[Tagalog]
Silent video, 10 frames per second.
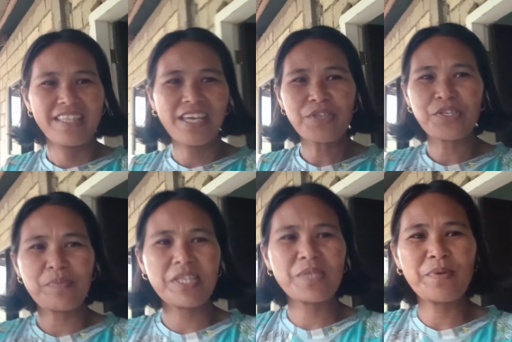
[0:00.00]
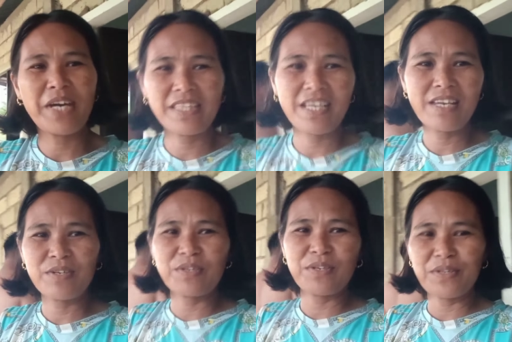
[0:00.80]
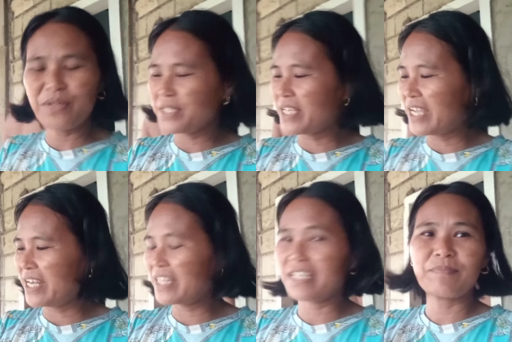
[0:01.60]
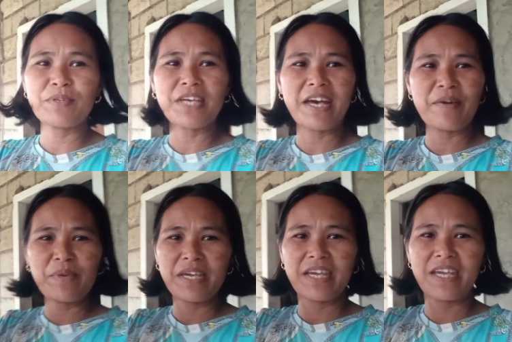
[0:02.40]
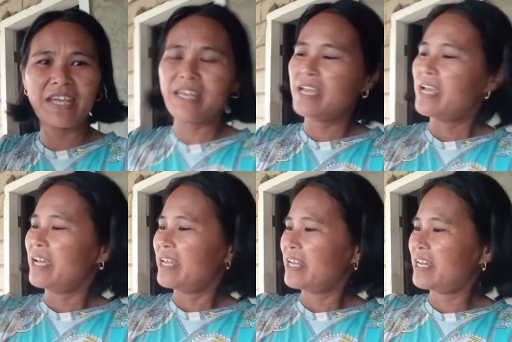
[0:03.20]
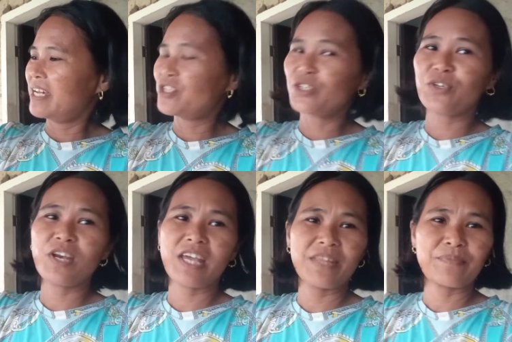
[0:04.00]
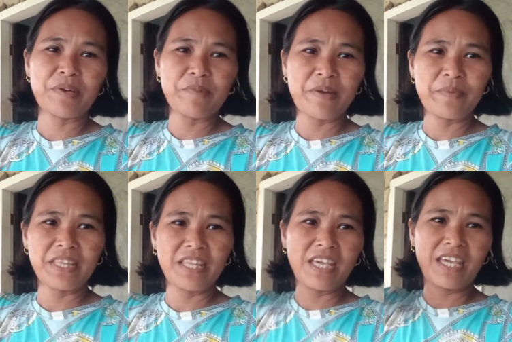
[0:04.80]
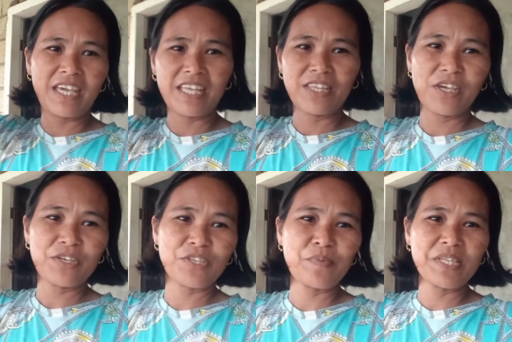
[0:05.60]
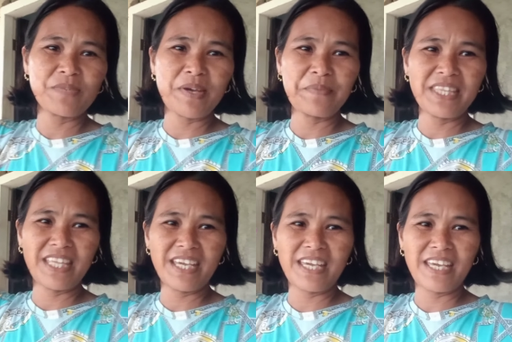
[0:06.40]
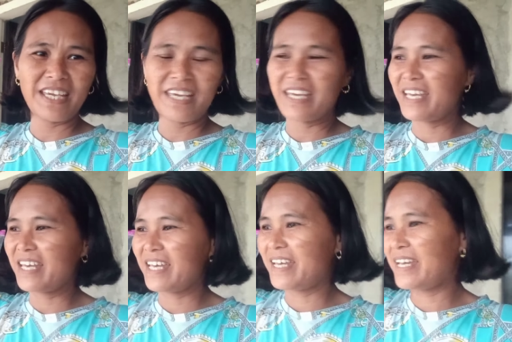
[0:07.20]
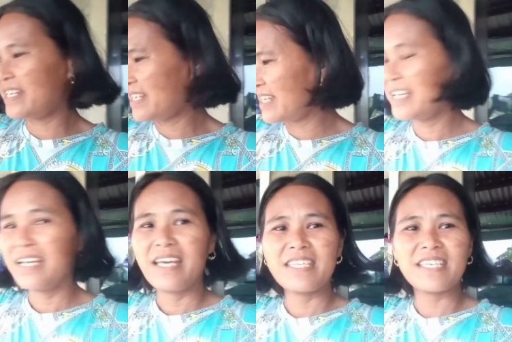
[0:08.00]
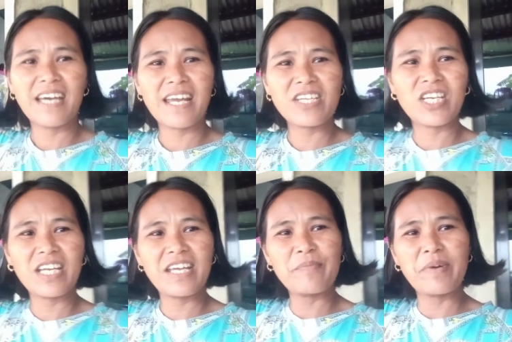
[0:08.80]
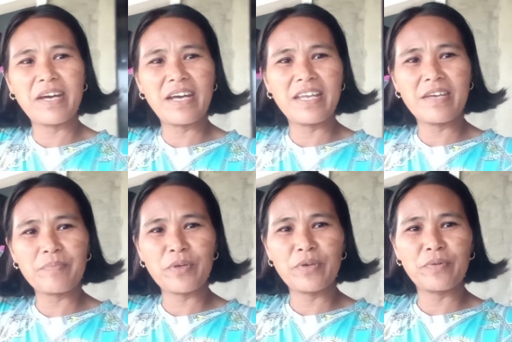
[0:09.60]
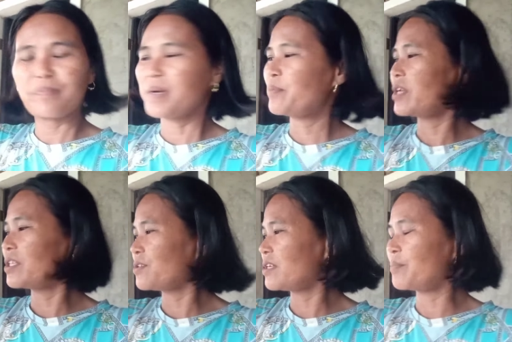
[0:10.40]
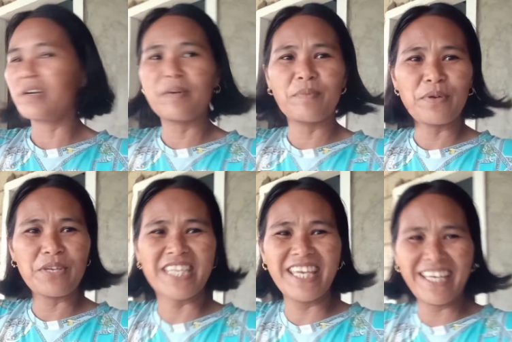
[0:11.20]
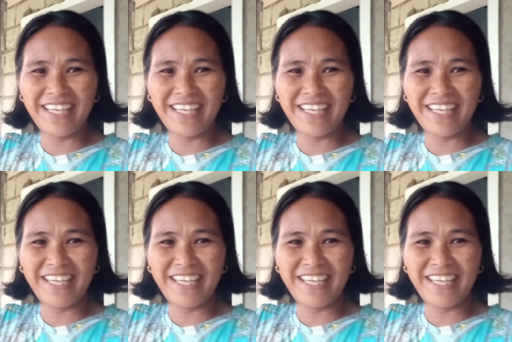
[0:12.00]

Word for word: Thank you so much po Ate Los sa hinatid mo sa amin na chocolate from Mami T. Thank you so much Mami T again. Sa grasya naman. Yan po yung paborito sa mga boys.